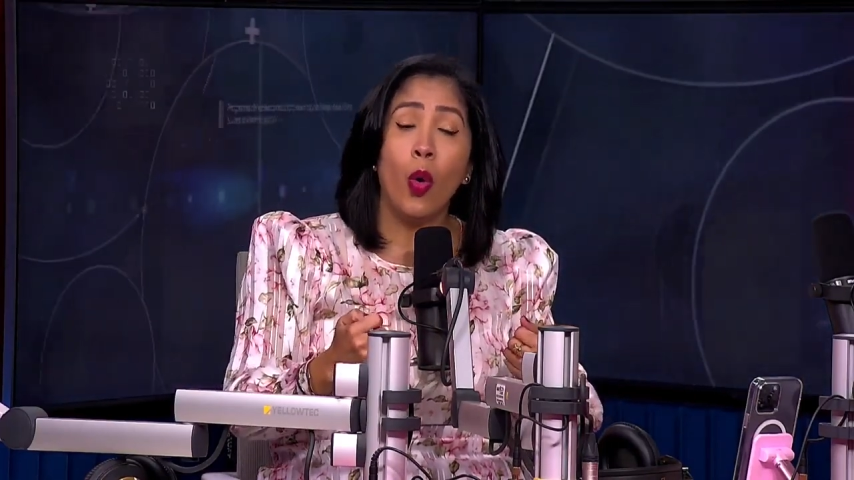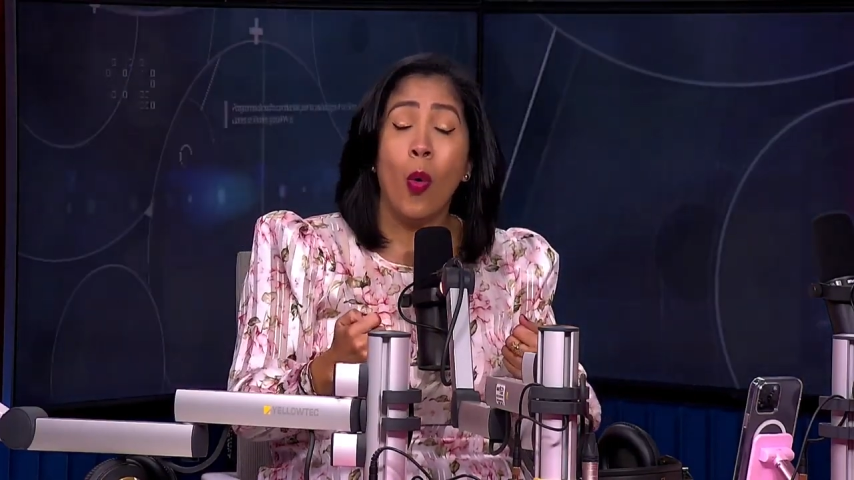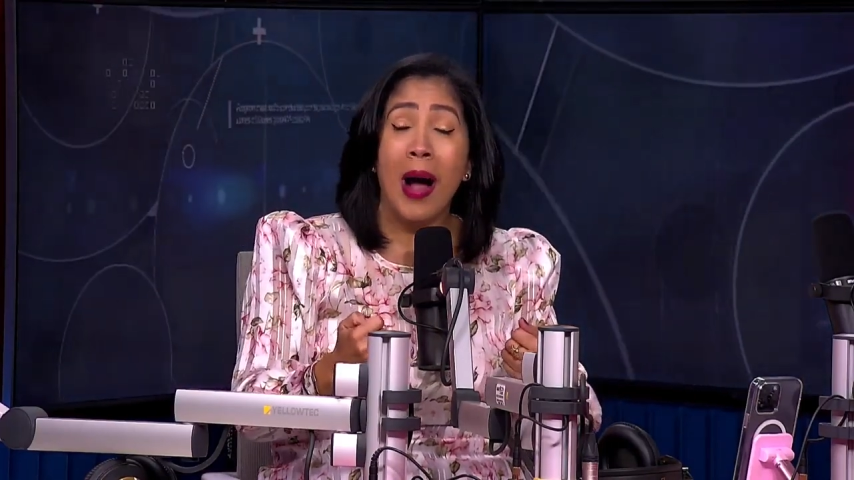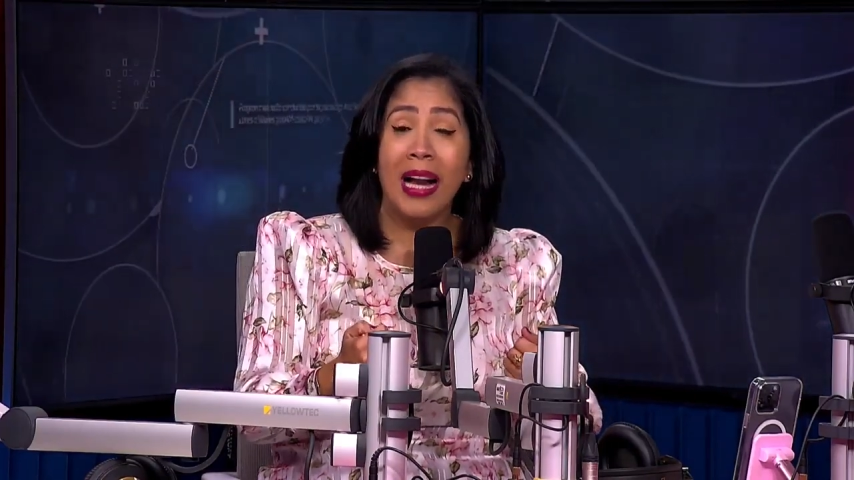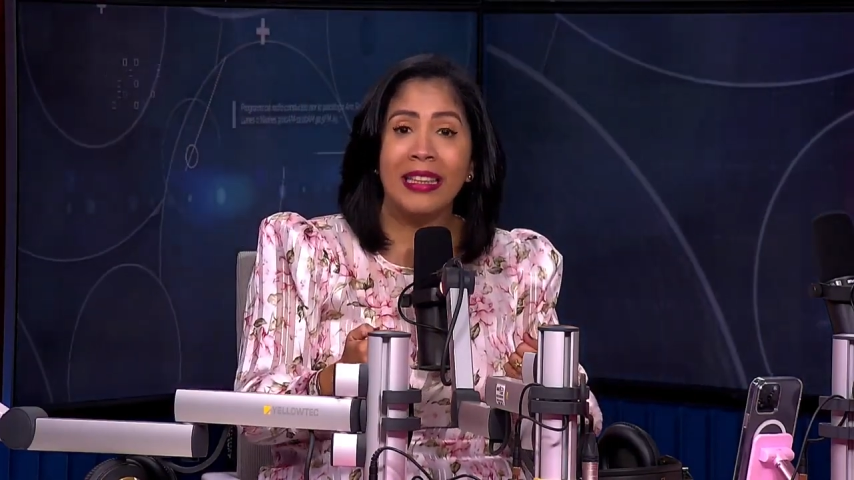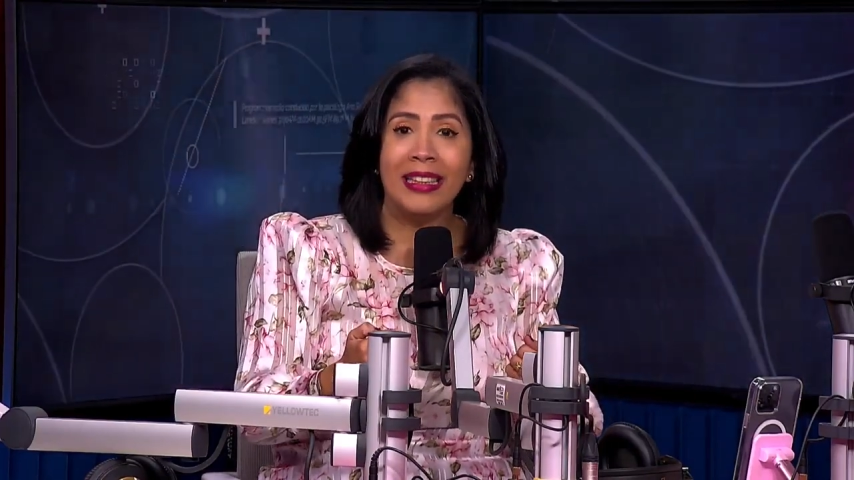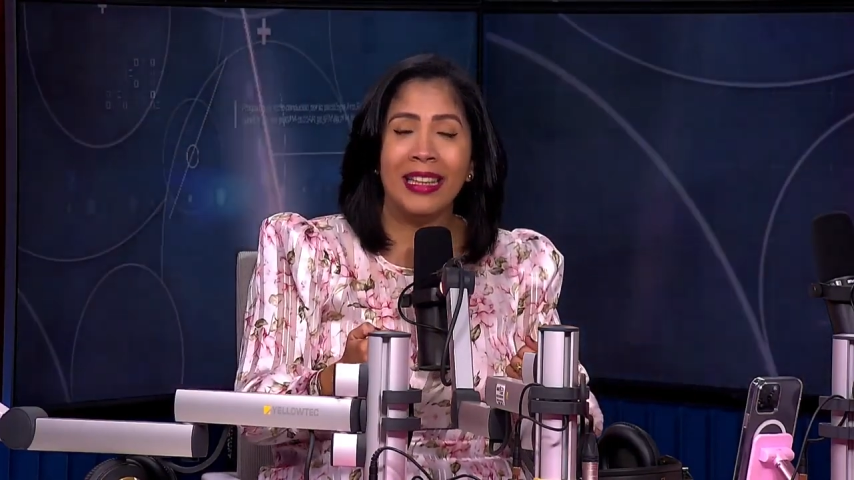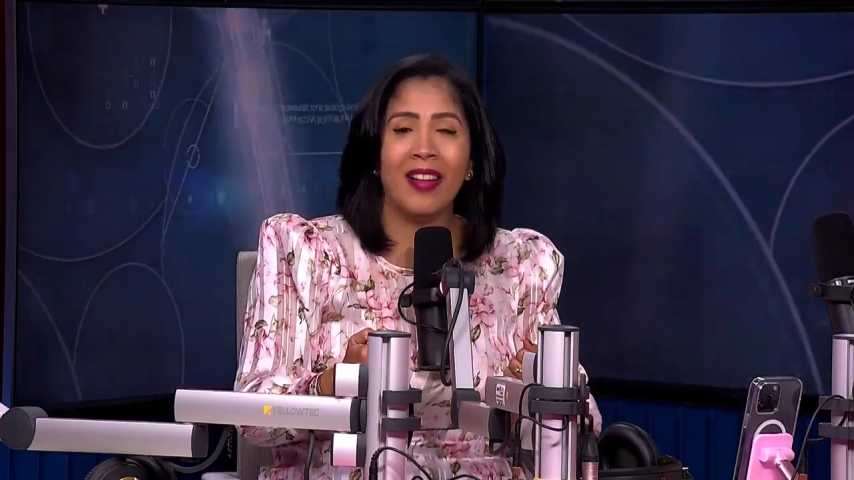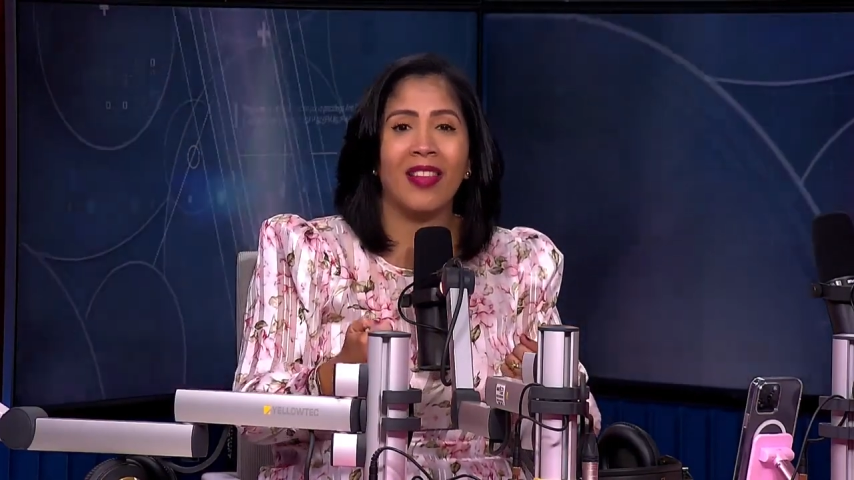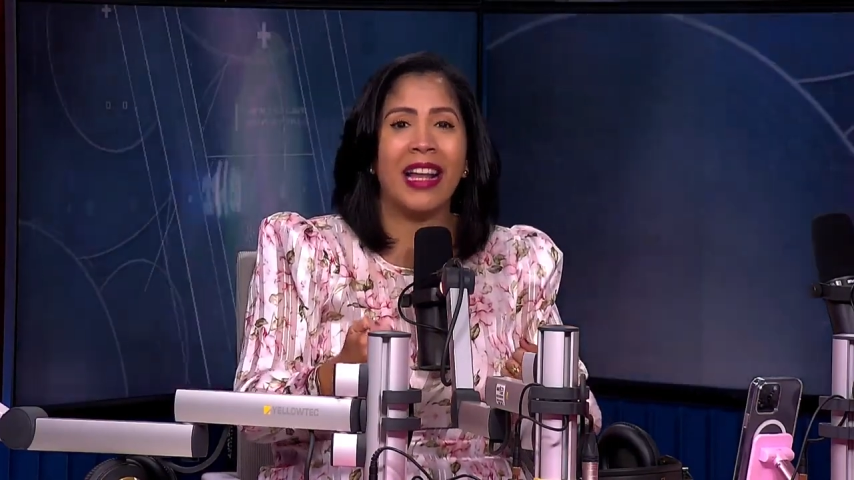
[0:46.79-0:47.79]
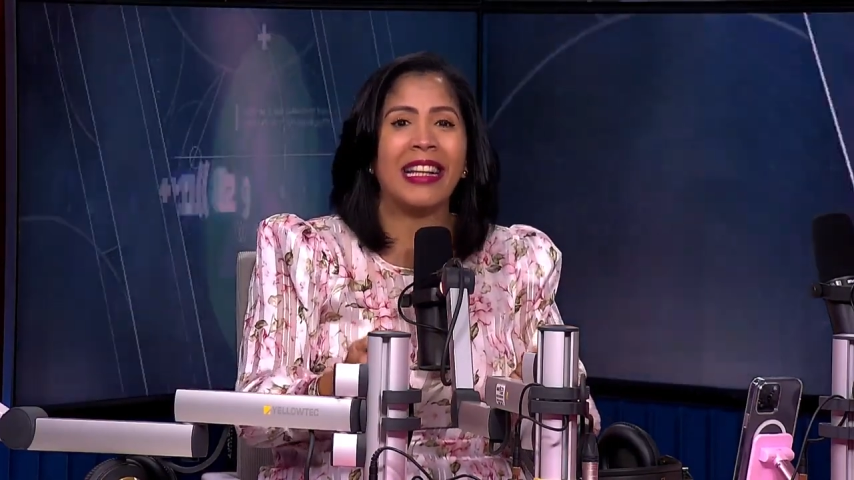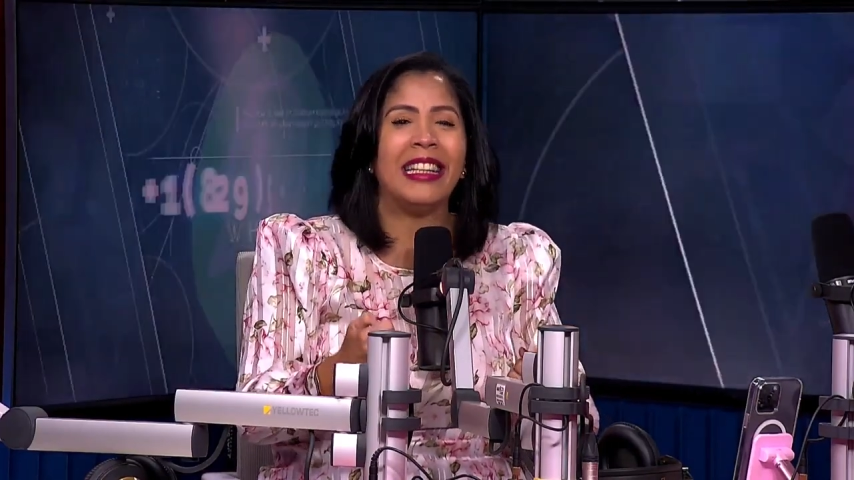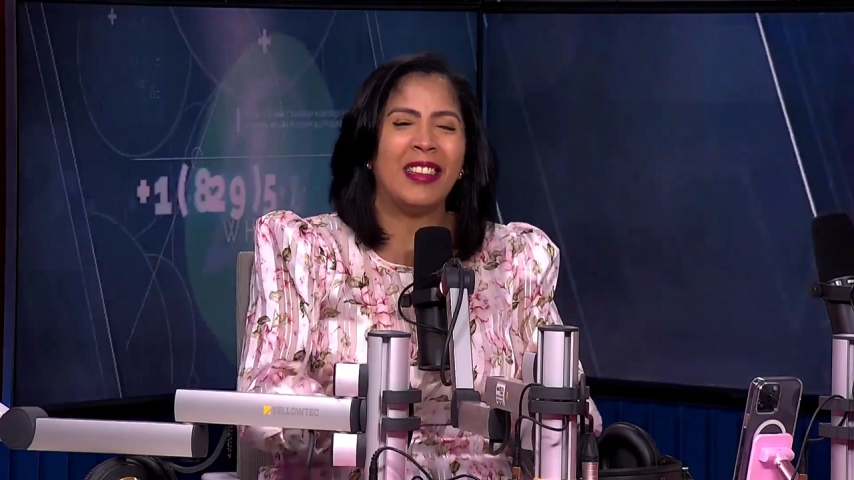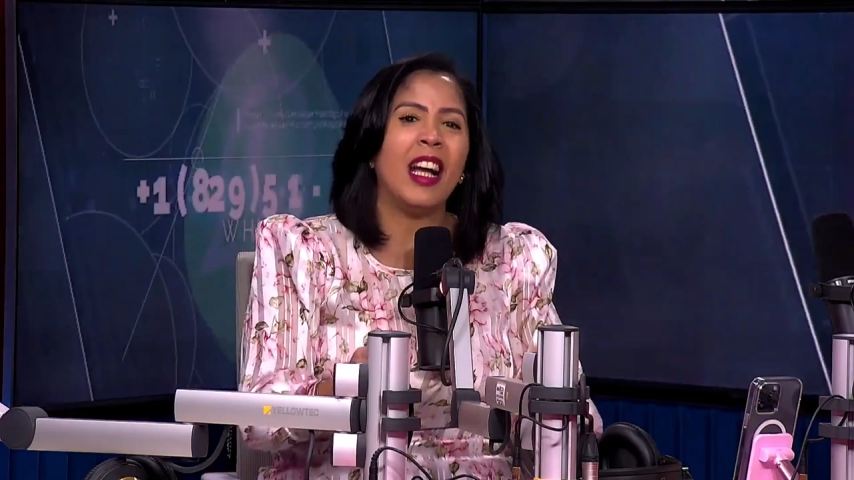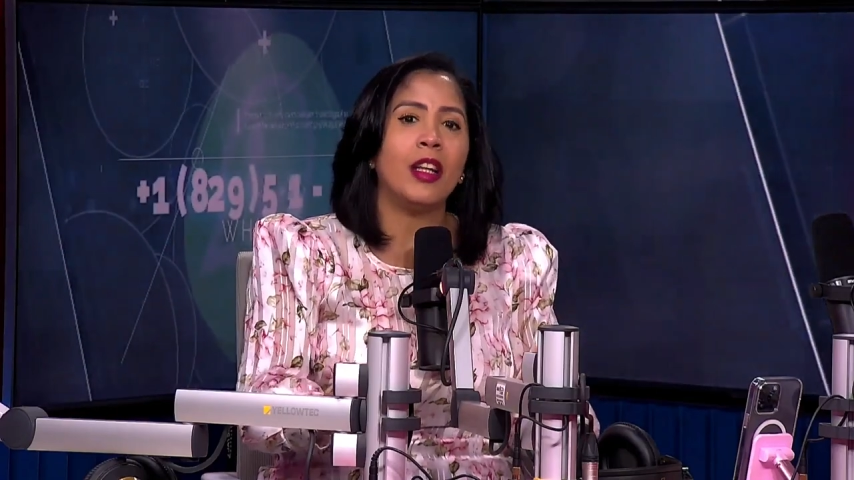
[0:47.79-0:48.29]
o alguien está
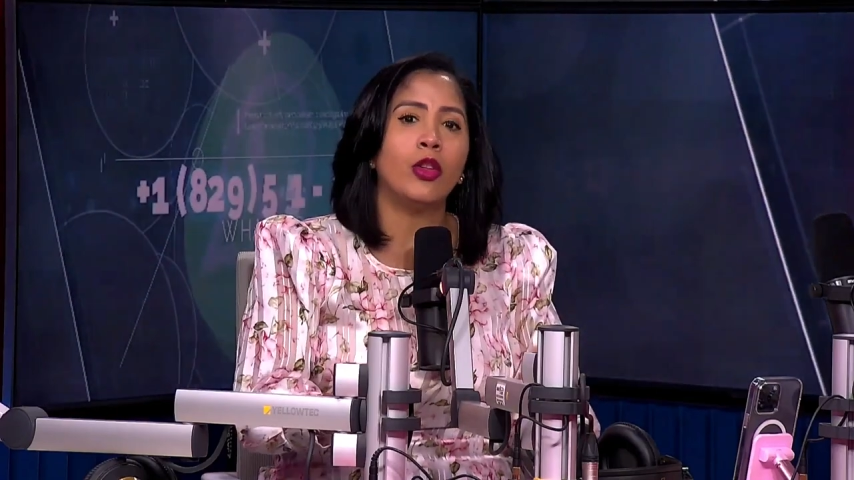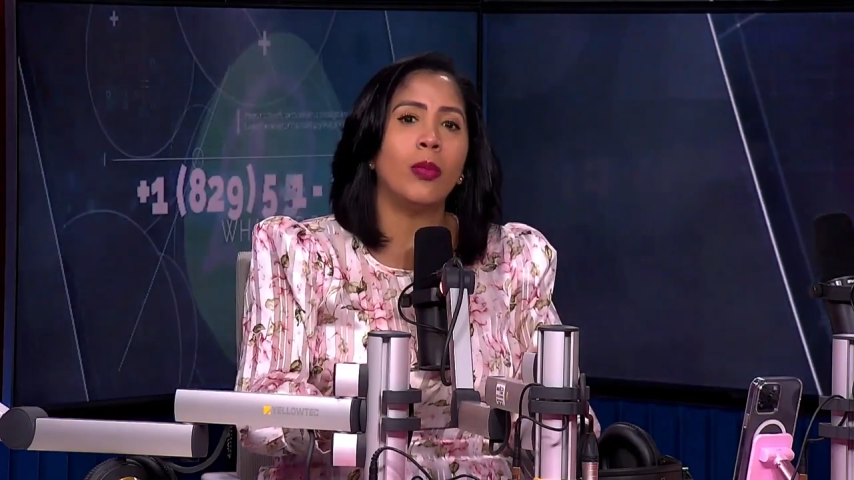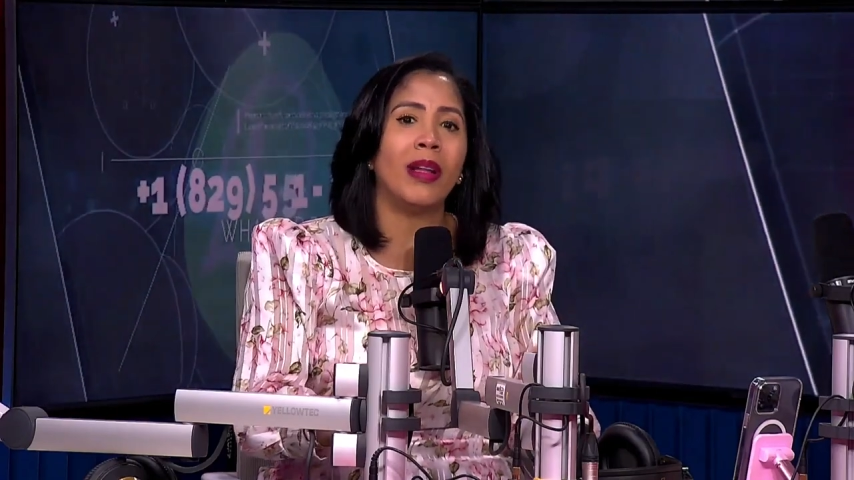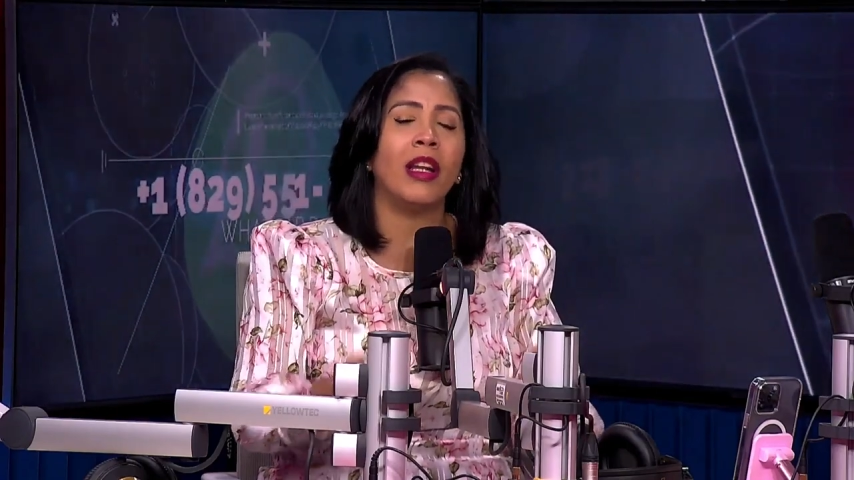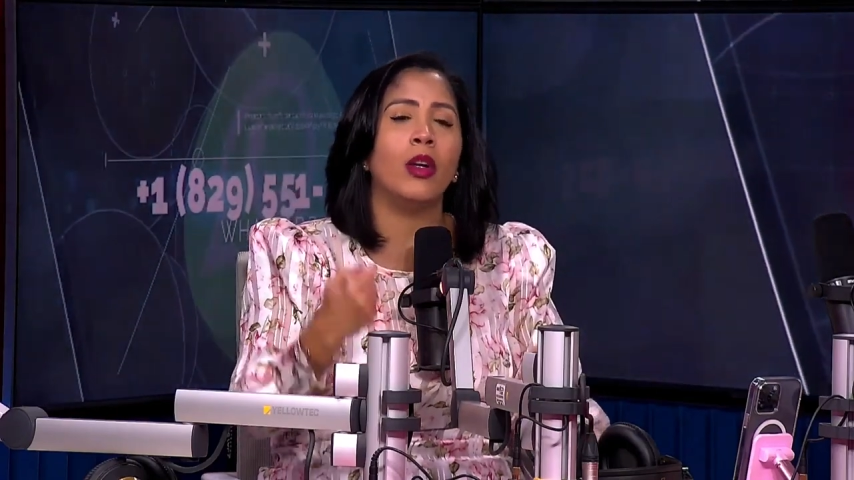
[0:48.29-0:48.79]
quitándome